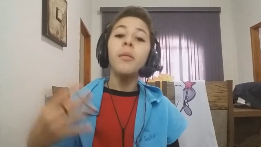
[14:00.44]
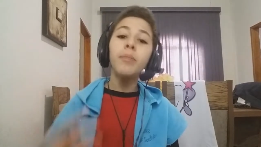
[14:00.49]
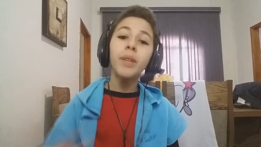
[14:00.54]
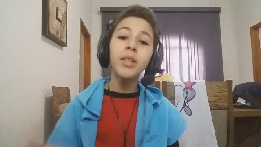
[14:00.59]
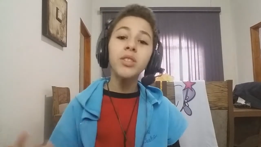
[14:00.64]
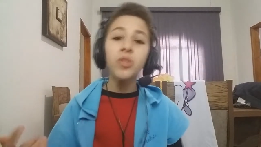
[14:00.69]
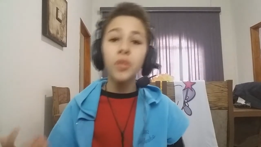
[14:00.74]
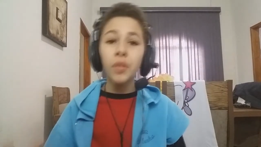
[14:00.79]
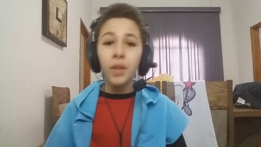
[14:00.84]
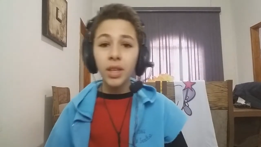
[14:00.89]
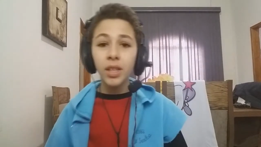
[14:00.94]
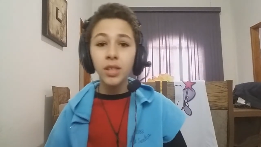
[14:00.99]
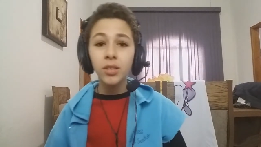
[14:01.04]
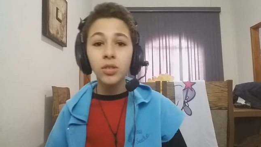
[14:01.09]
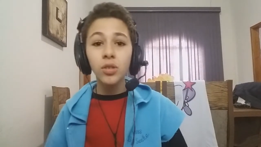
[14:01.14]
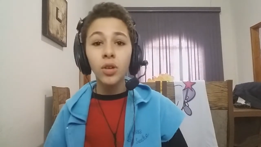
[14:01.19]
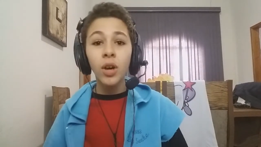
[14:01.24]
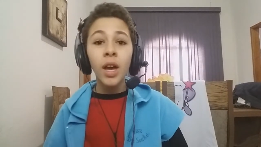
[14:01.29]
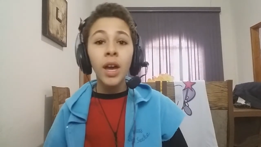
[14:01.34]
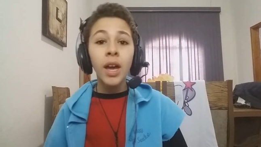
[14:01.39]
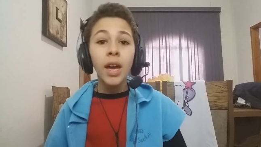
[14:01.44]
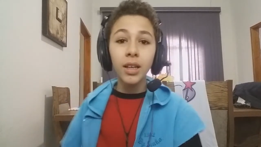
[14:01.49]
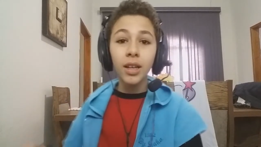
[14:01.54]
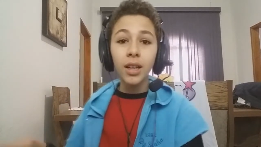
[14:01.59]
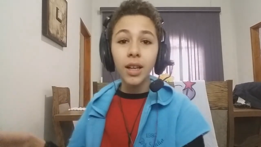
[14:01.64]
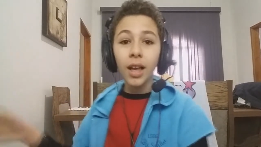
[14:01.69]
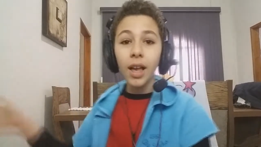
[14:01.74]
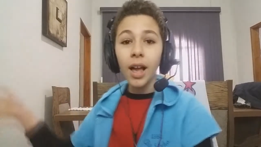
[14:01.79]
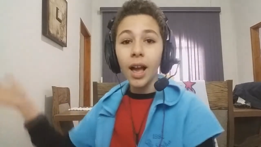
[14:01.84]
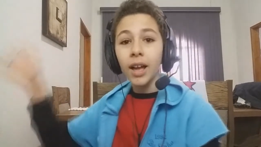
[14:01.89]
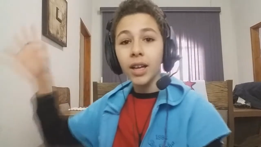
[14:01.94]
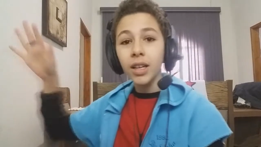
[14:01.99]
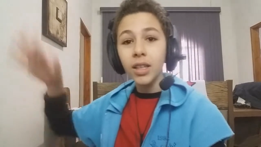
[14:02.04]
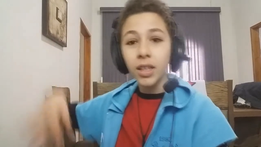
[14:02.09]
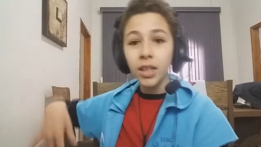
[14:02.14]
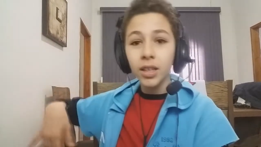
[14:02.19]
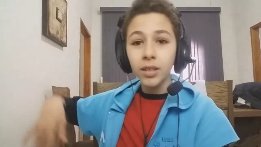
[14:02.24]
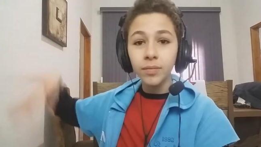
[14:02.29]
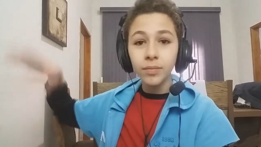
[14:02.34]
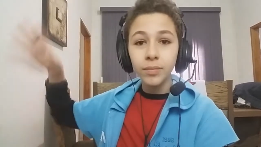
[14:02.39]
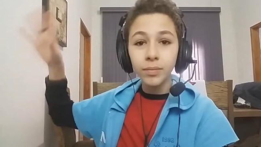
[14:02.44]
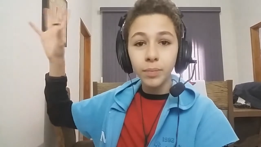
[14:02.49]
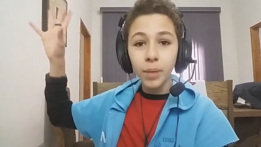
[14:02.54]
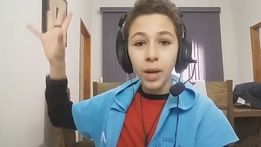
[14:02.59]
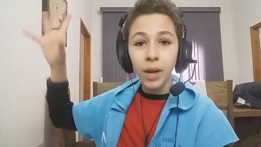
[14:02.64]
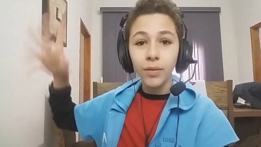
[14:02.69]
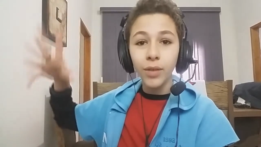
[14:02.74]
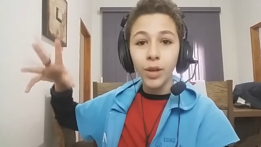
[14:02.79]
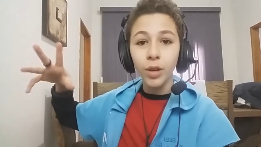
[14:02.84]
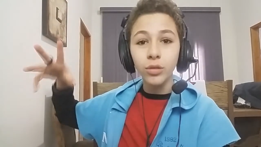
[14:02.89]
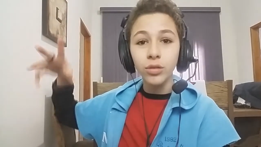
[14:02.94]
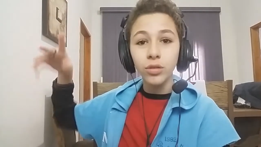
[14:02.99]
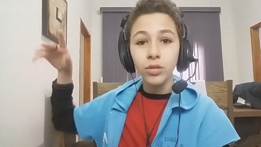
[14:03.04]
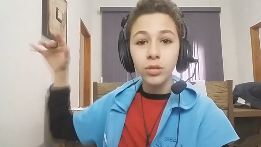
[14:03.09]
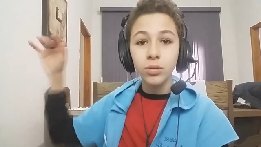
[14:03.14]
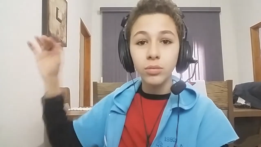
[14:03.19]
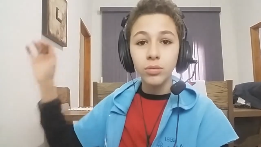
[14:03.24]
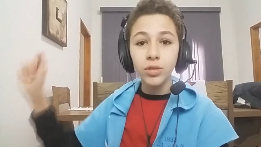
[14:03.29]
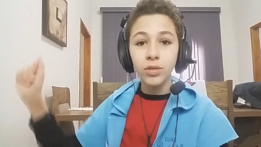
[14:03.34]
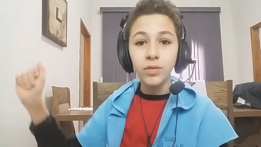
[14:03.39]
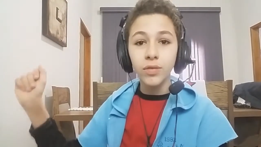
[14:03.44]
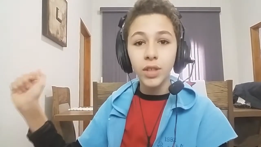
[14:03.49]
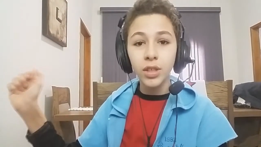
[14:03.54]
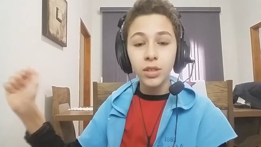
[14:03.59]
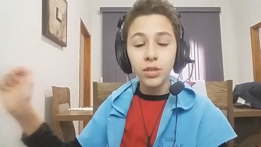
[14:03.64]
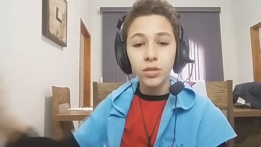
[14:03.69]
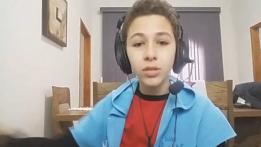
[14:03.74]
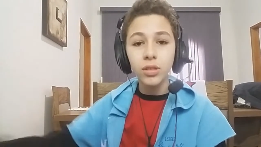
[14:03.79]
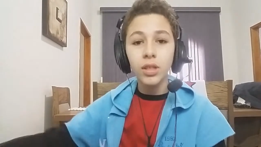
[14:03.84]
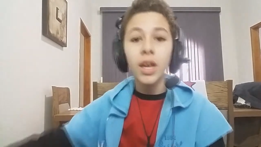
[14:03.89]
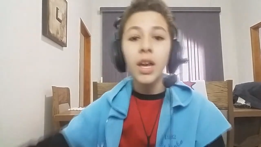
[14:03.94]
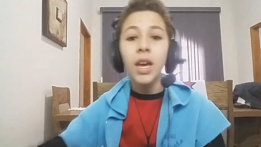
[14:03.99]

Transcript: Mas não é isso. Clica aqui pra ver os últimos vídeos.